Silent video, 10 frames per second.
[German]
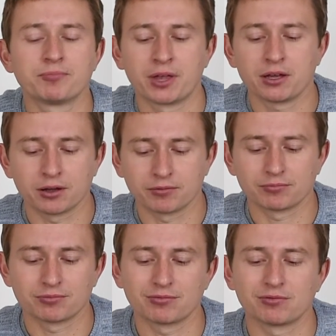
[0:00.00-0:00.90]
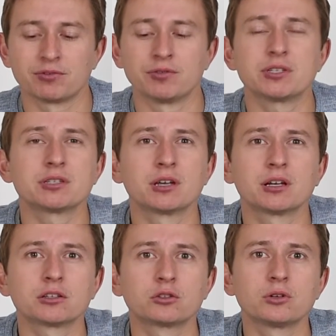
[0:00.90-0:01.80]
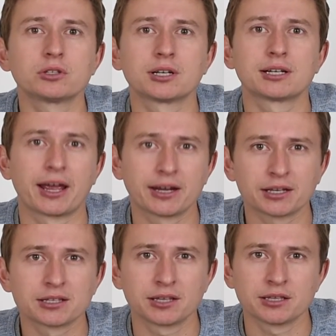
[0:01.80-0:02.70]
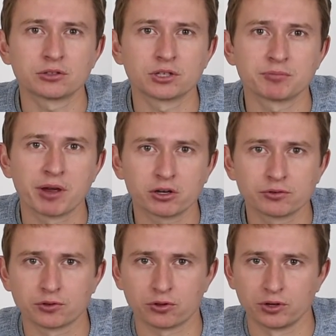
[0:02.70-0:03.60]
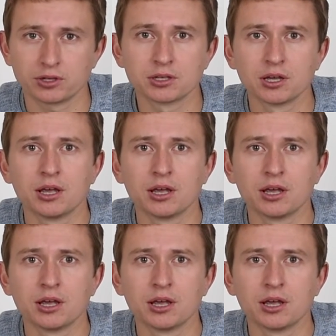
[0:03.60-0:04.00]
Naja, wir wissen ja, durch den kleineren Sensor des Micro Four Third,